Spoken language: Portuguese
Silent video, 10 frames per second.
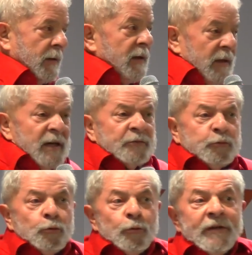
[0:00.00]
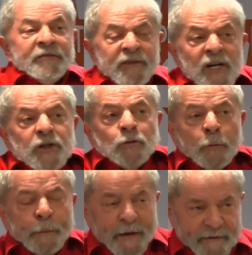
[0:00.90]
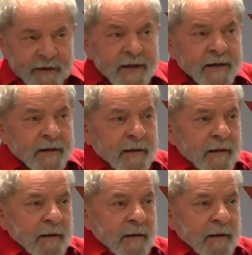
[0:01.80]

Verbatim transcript: E isso exige do PT